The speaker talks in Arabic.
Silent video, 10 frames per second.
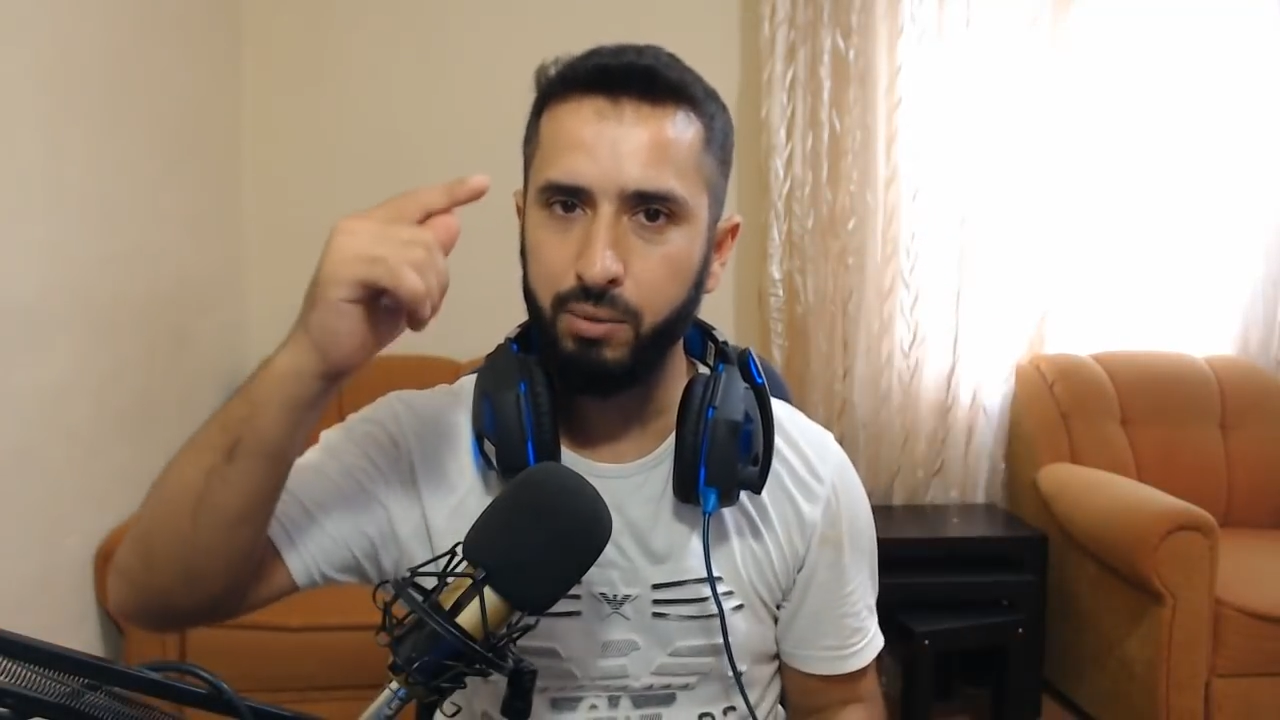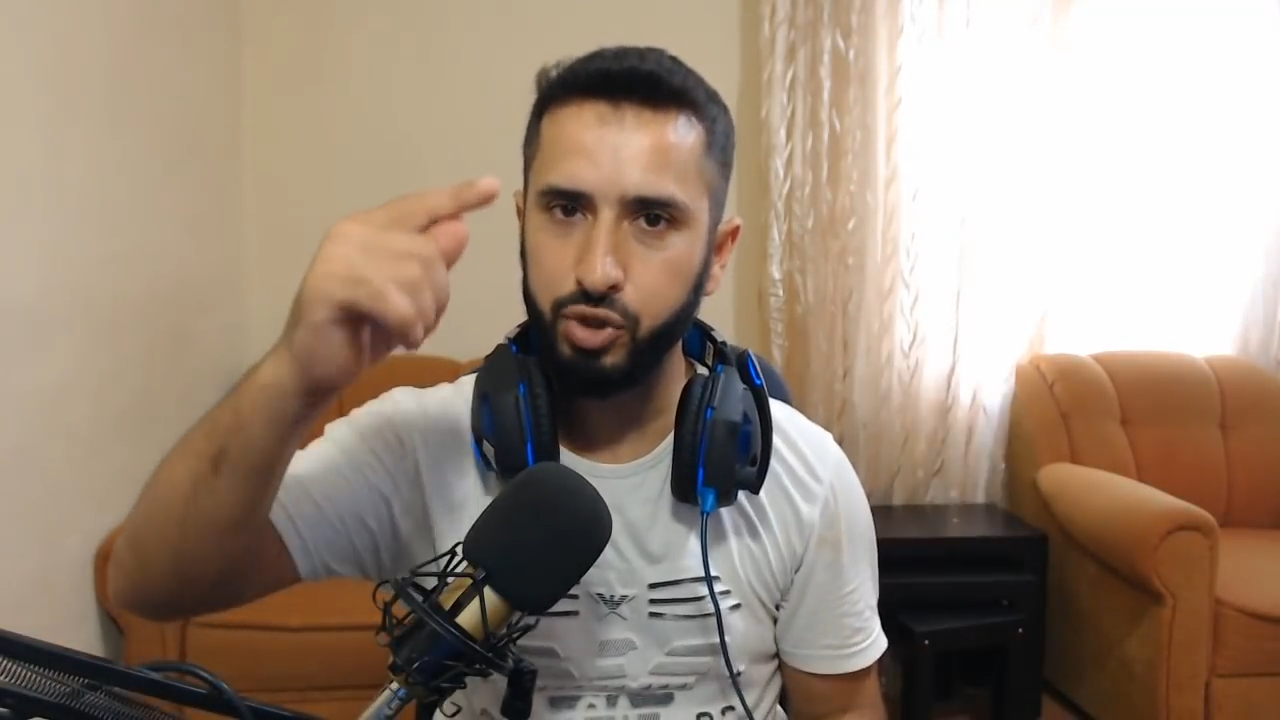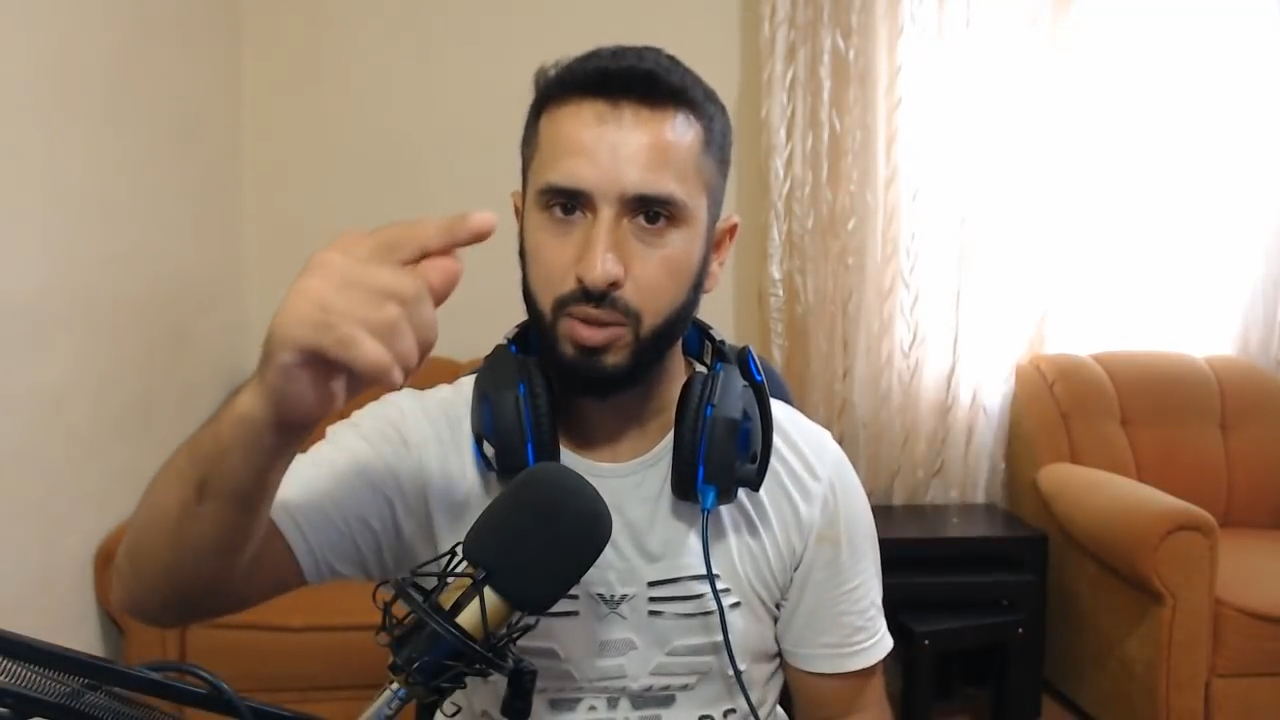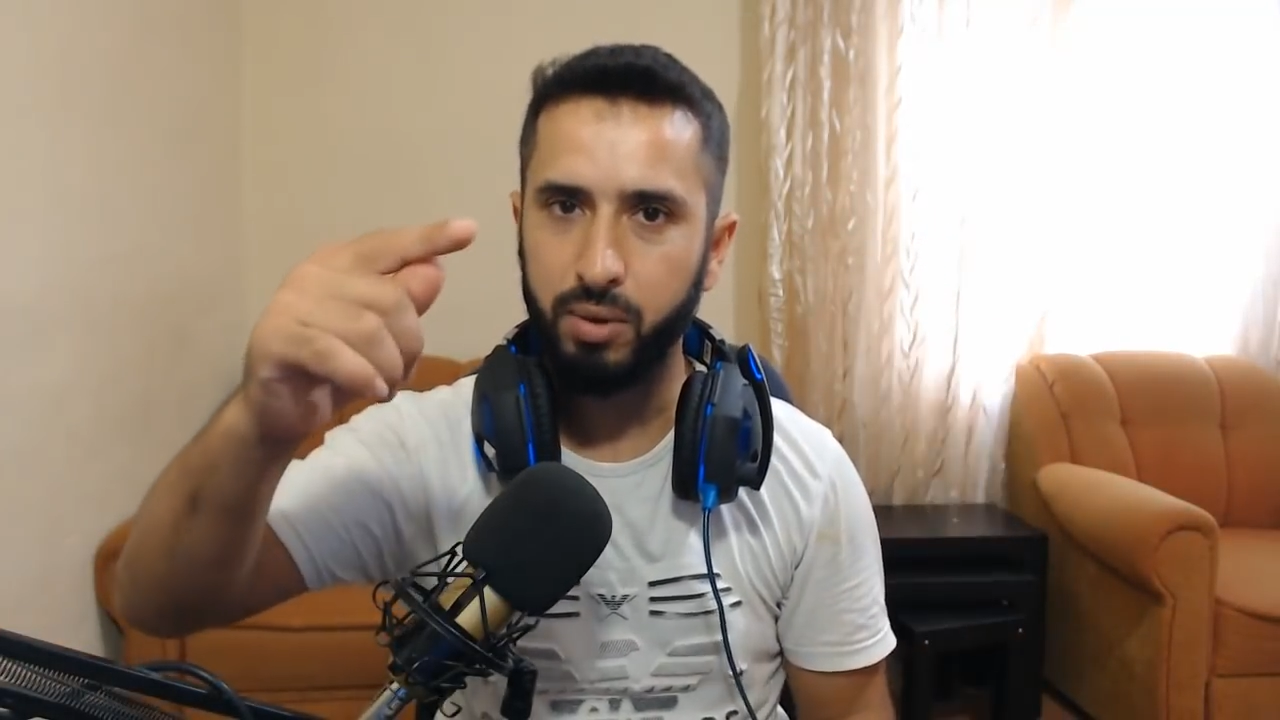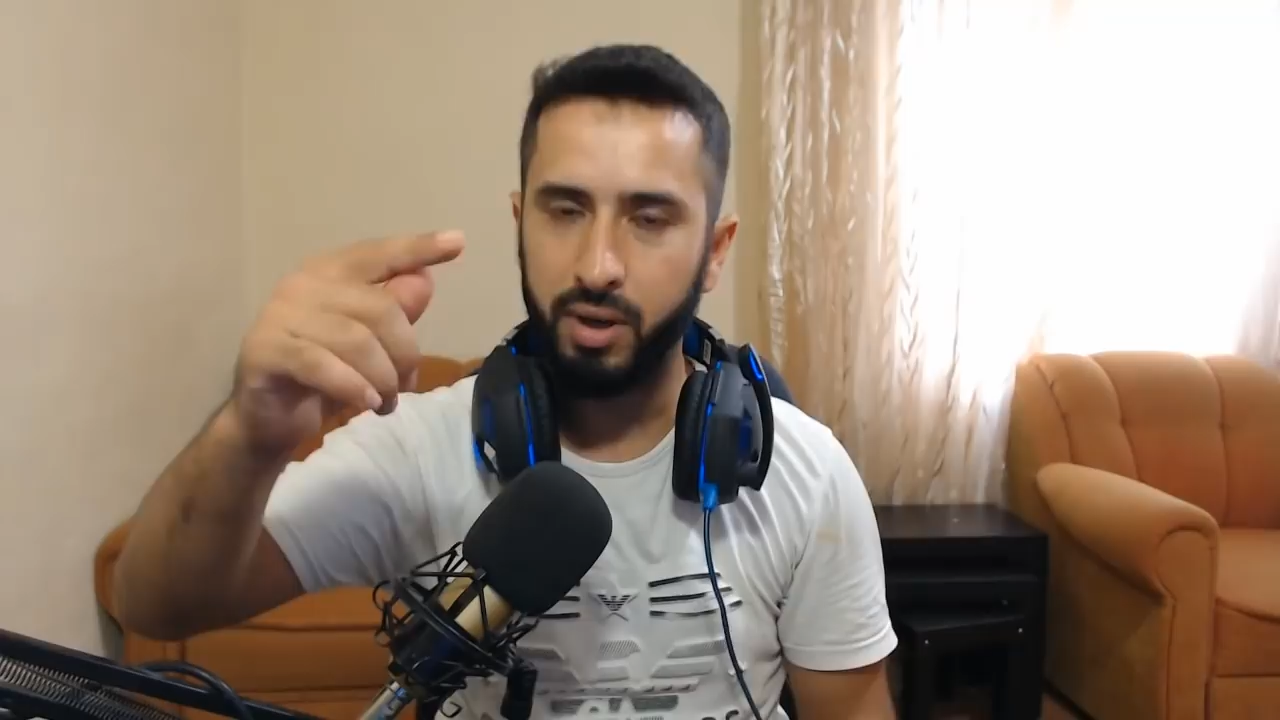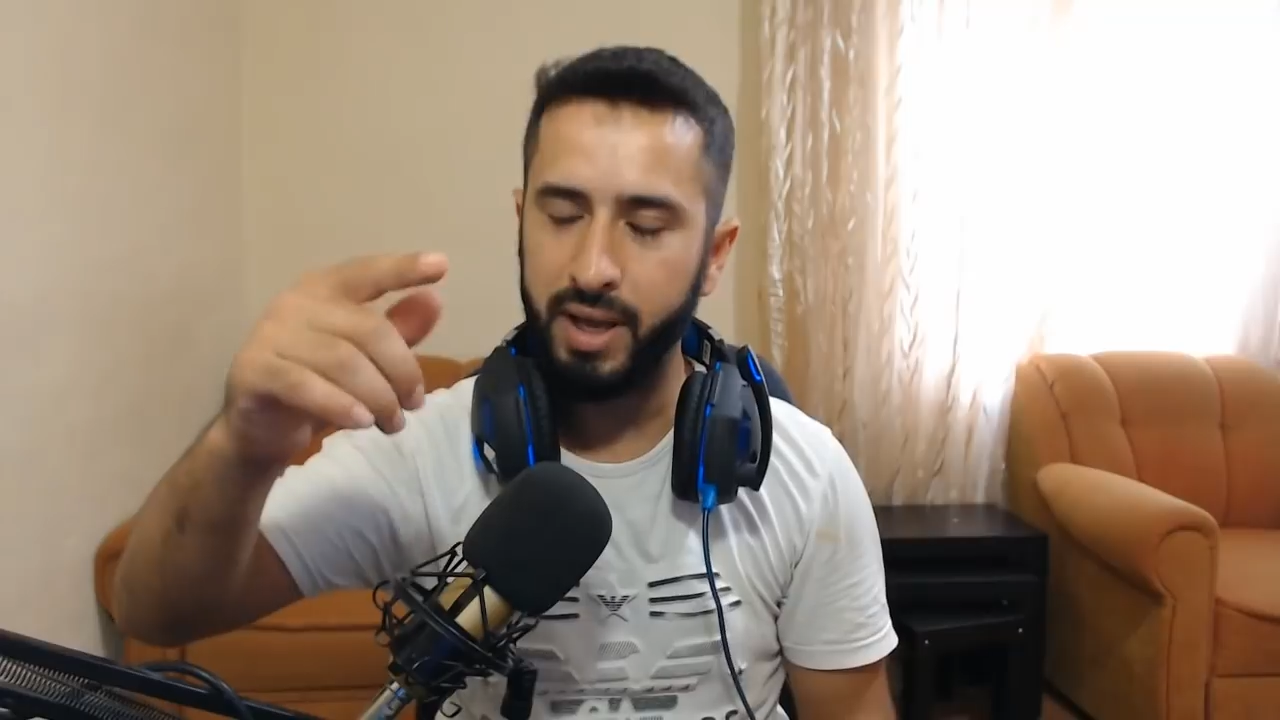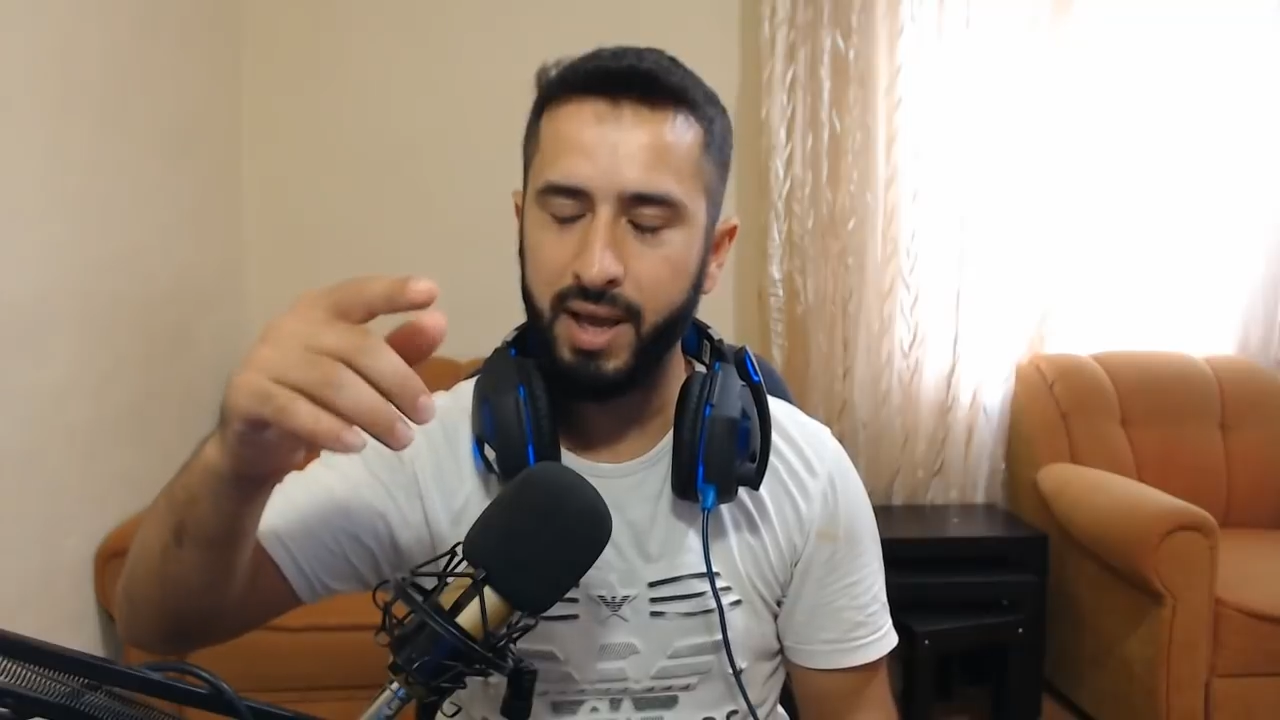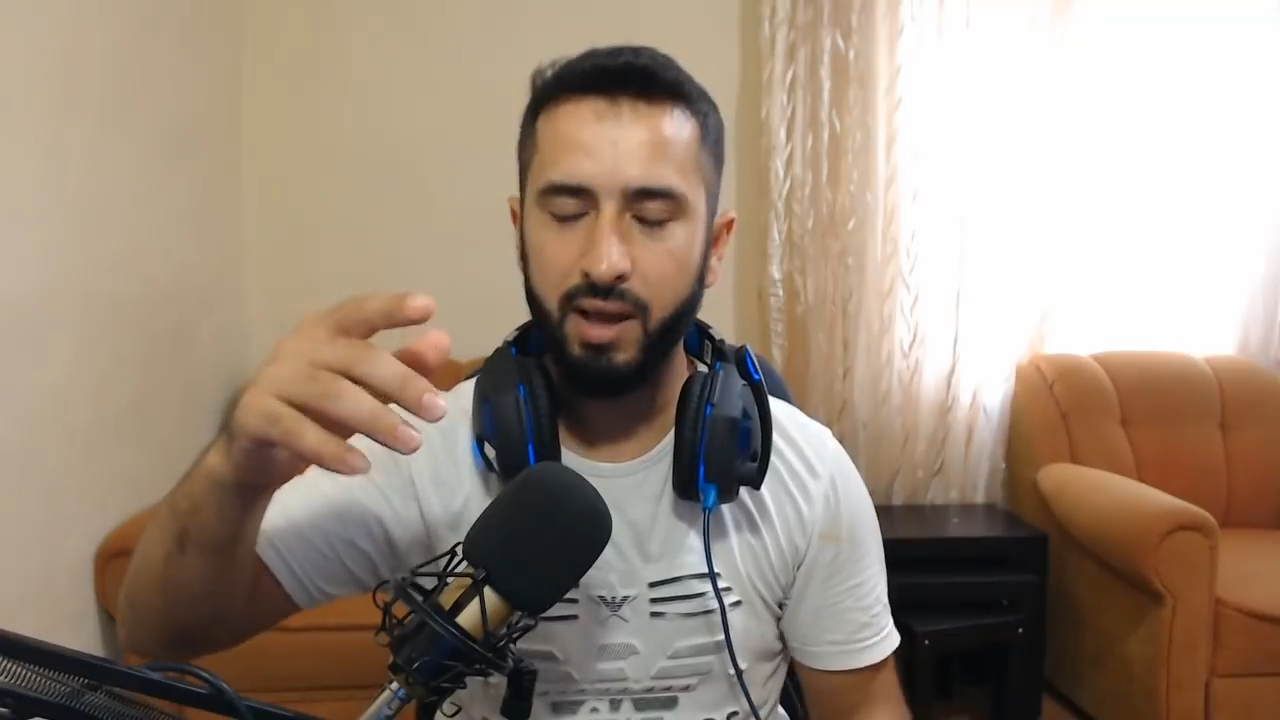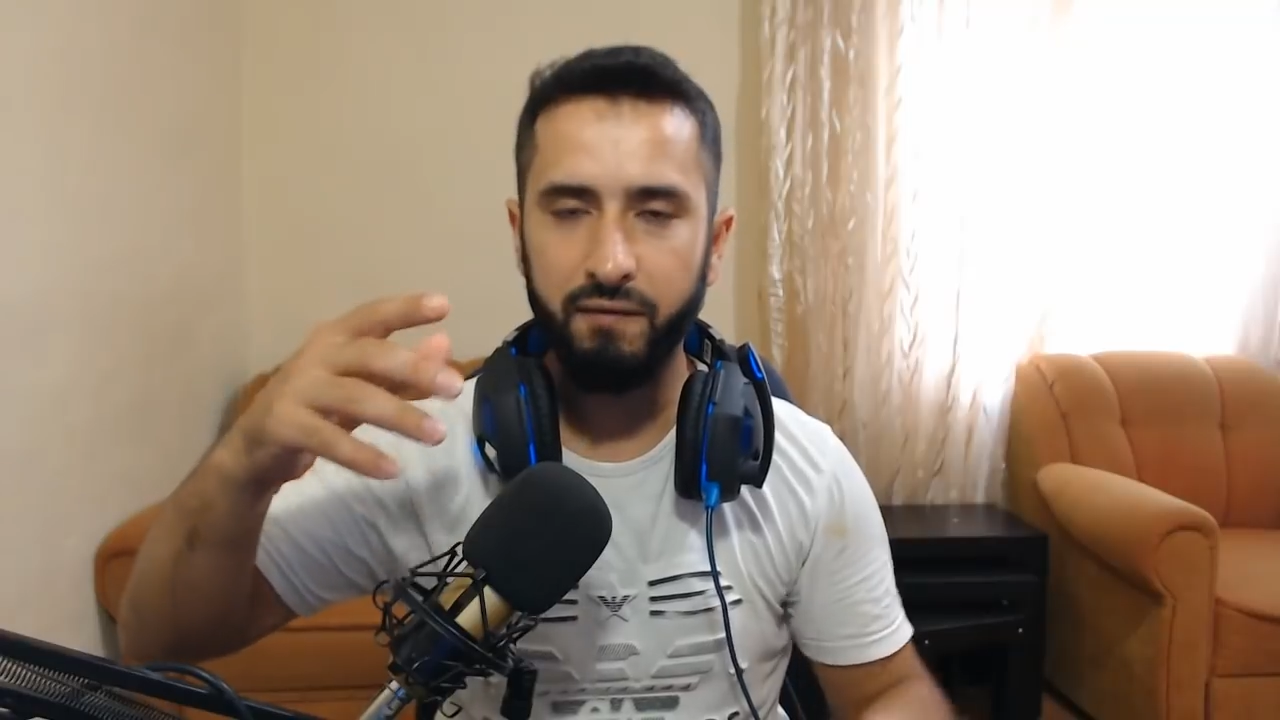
مشترك بالقناه